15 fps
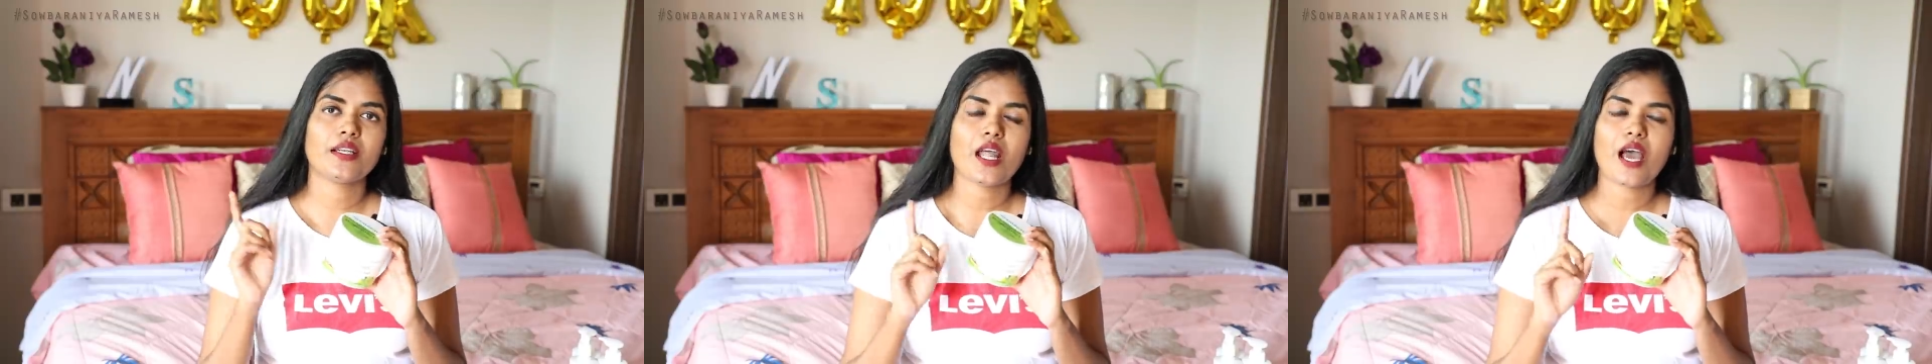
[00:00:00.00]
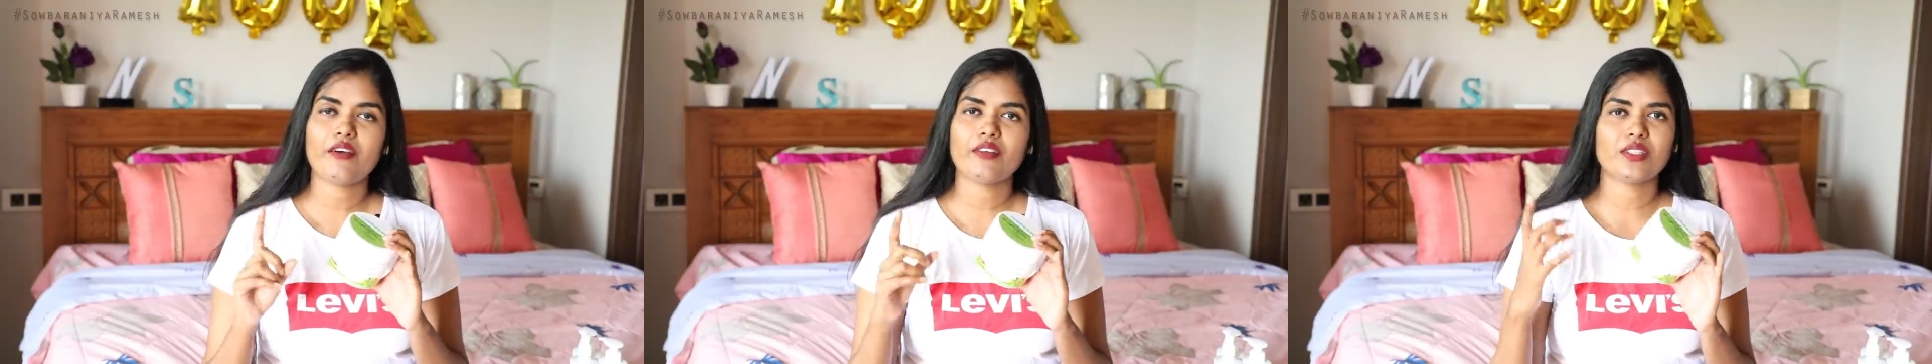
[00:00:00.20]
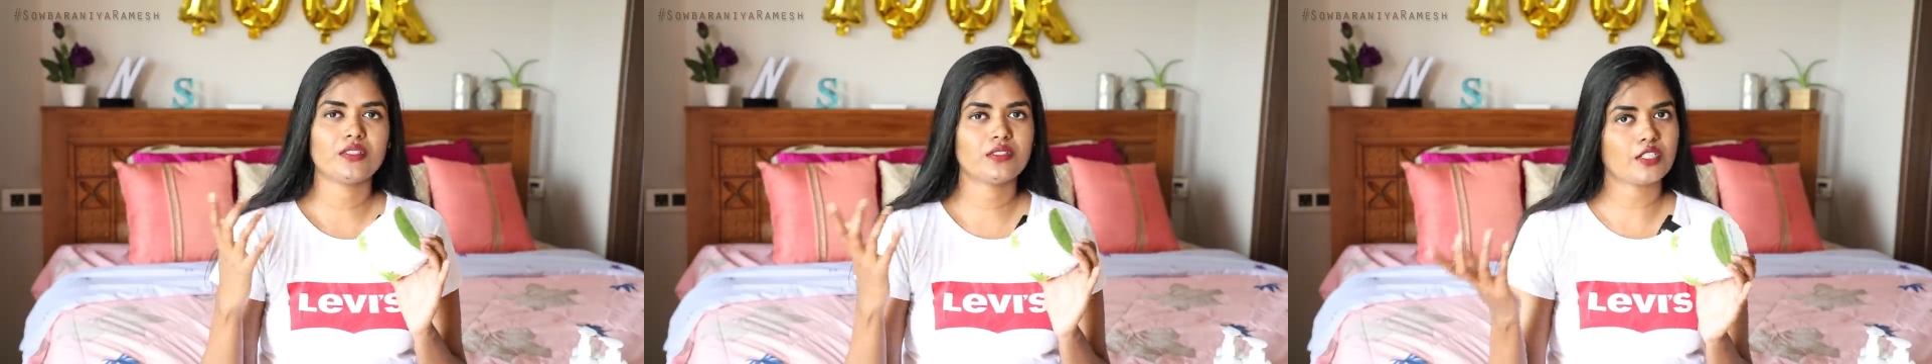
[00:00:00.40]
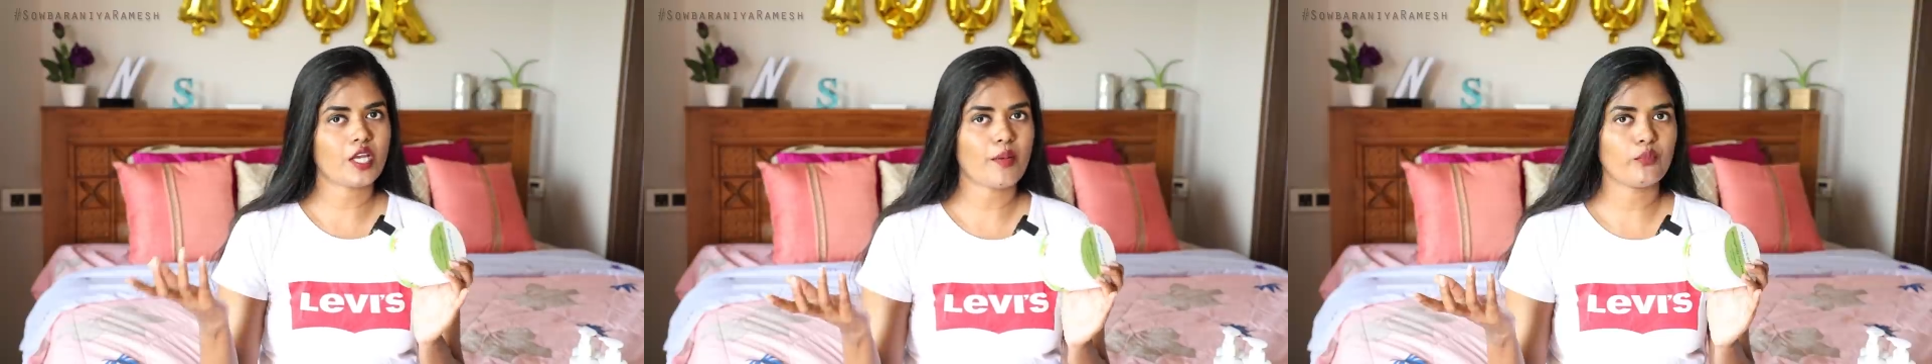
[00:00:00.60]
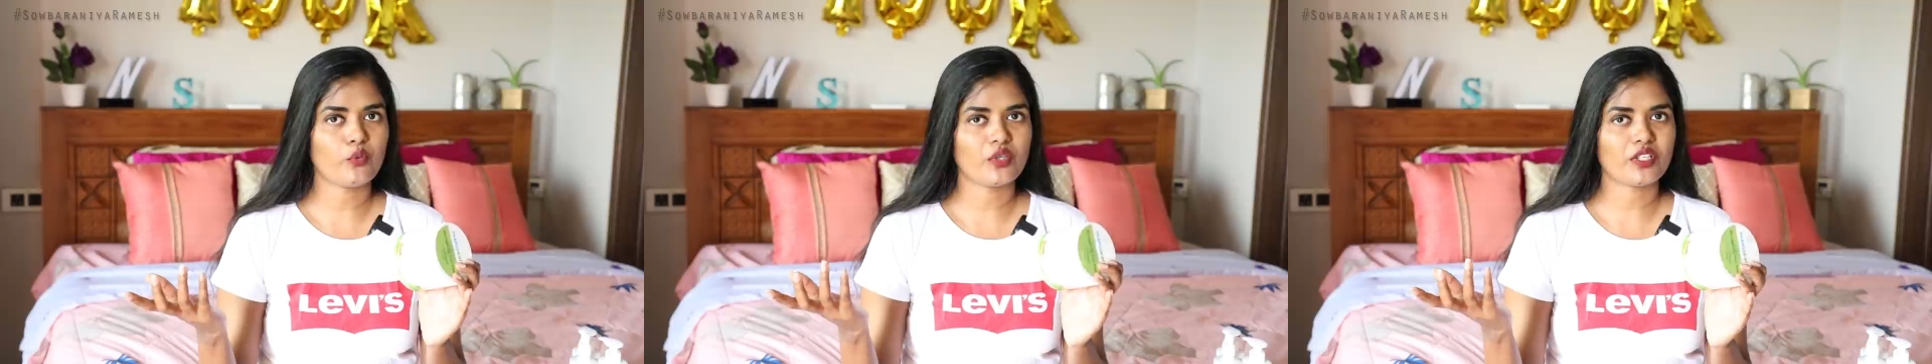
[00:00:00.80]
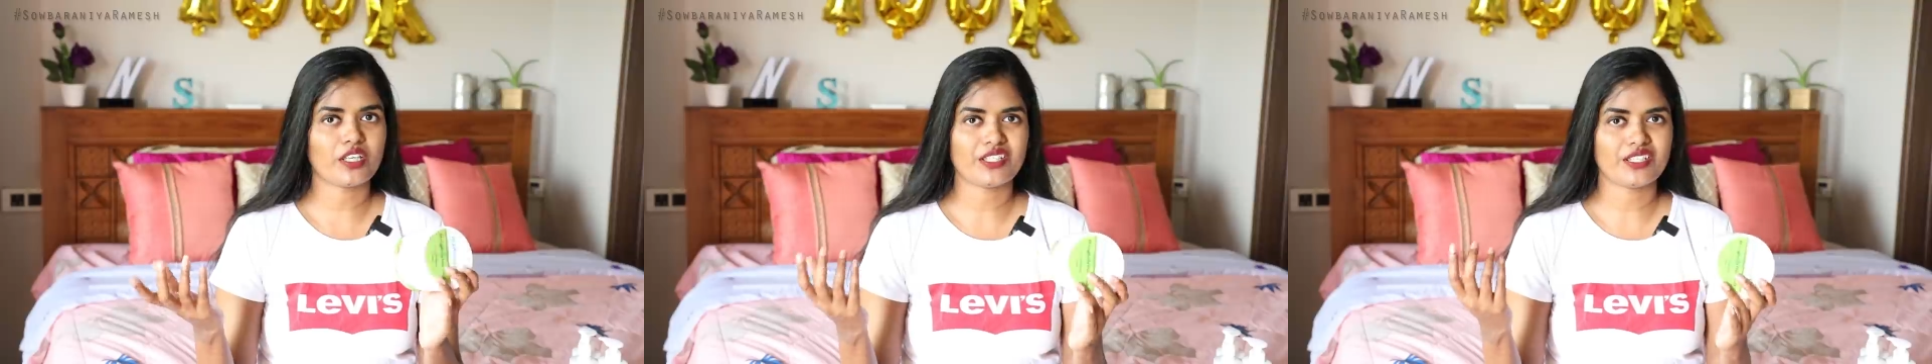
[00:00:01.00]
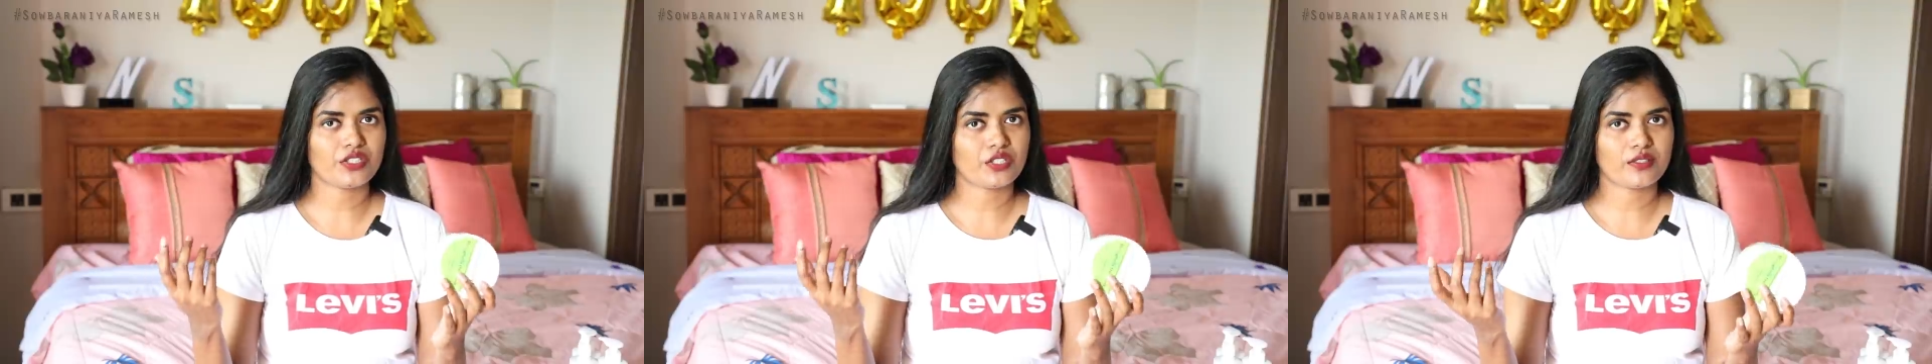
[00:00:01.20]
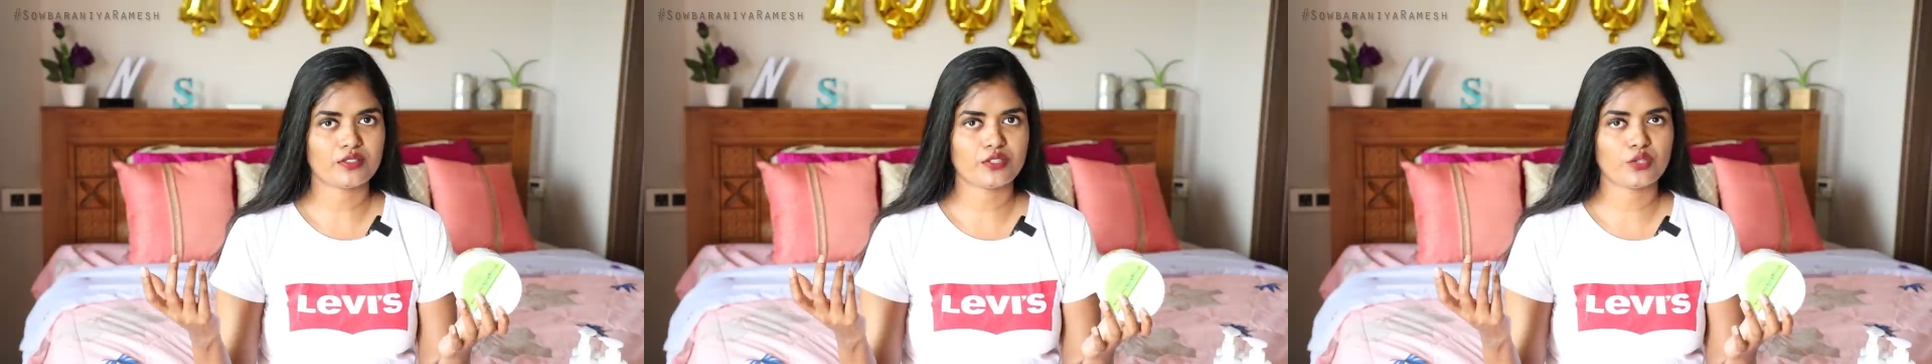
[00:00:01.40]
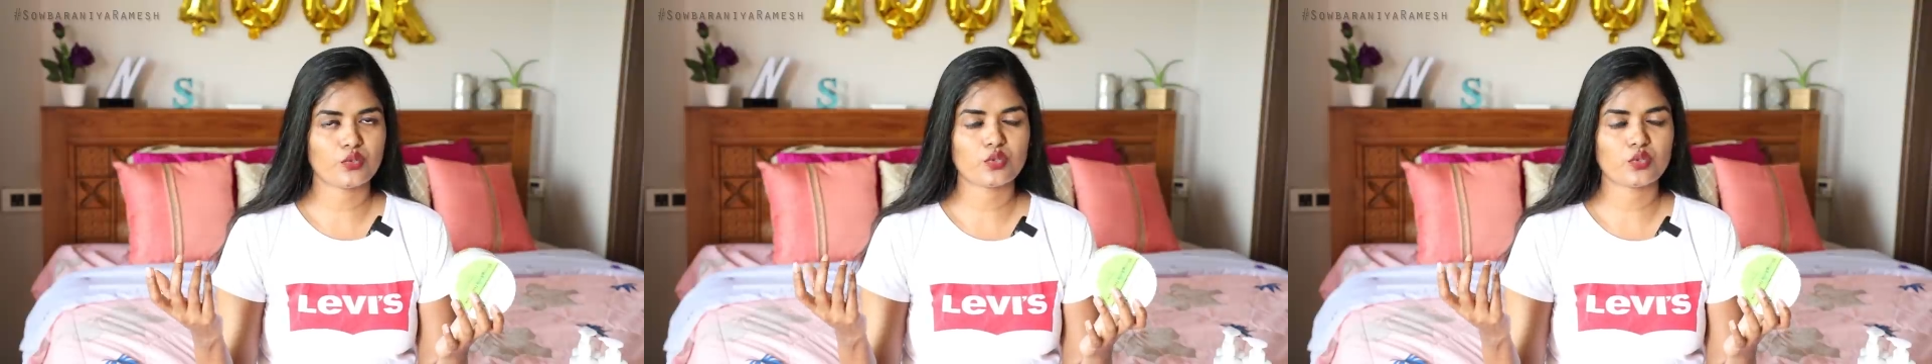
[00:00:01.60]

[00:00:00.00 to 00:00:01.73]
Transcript: நான் வந்து ஷாம்பூ அண்ட் கண்டிஷ்னர்ஸ்